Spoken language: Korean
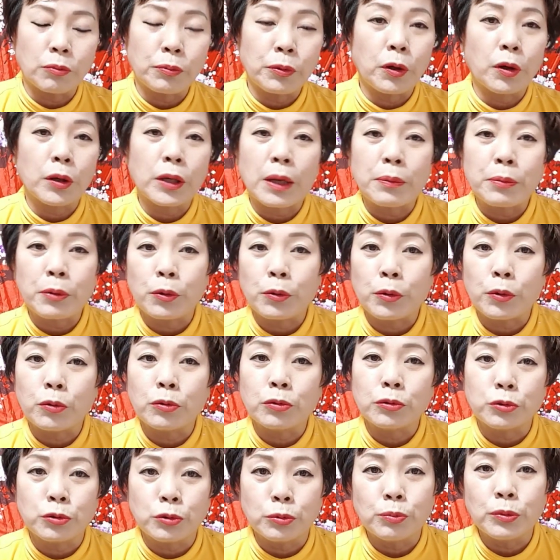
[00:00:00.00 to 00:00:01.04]
변화
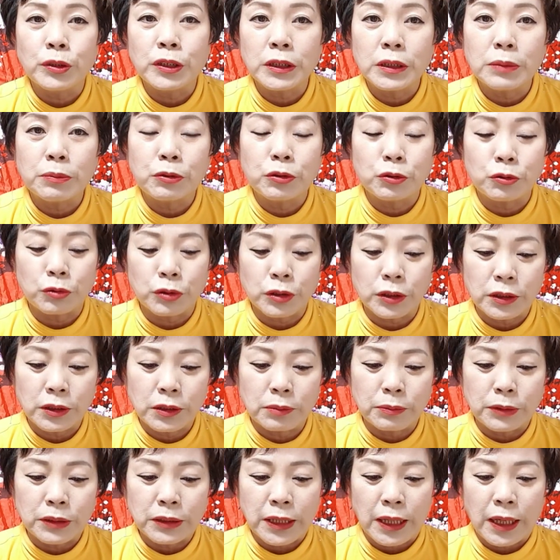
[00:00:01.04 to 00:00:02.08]
변동수 움직임수도
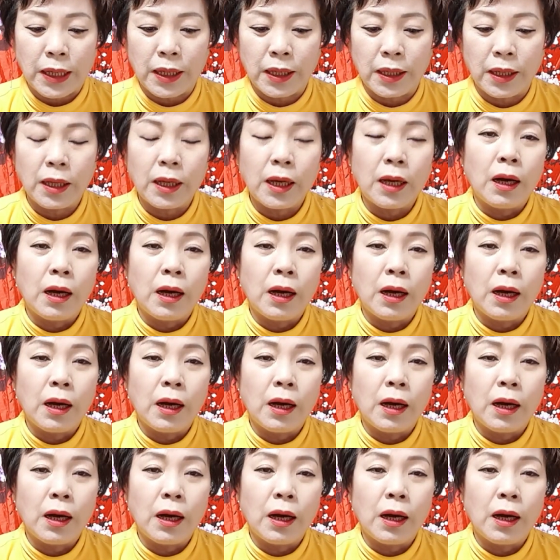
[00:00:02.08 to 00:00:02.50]
있습니다.